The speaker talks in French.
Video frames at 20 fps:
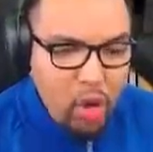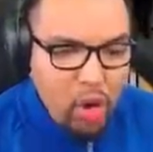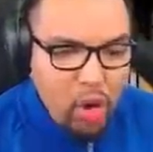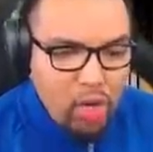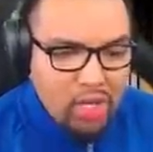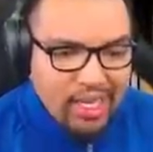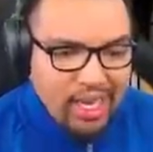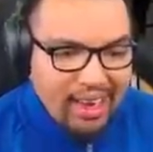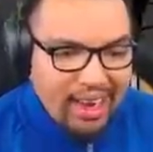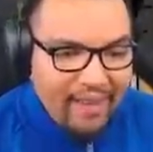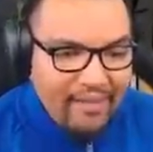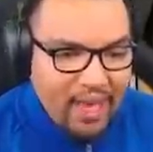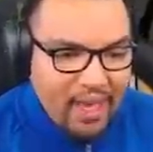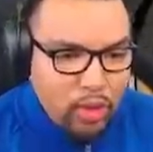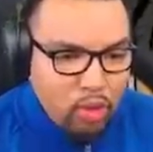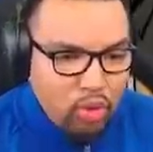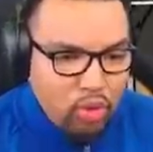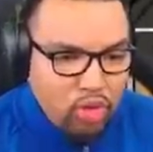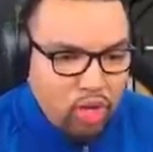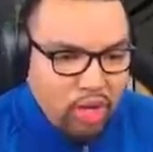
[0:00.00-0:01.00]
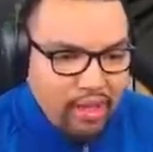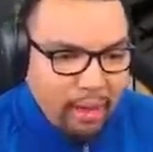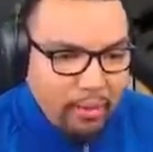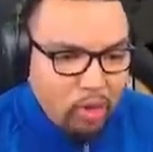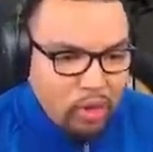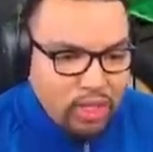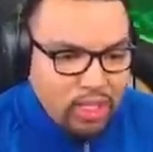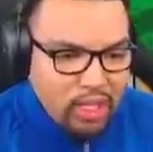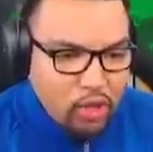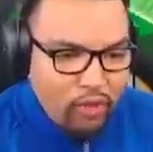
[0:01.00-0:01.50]
Zach Lavin, tout seul, termine
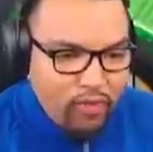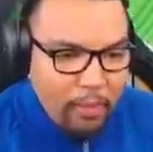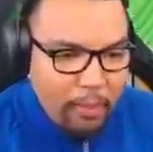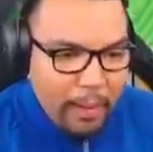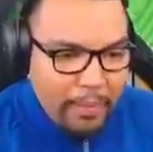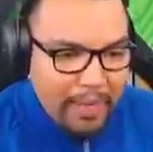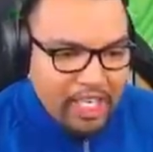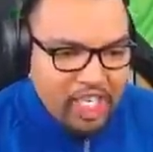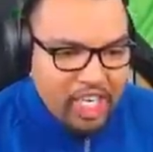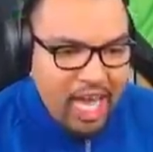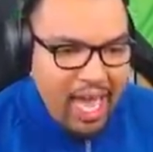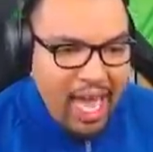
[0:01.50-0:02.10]
te fais pas bâcher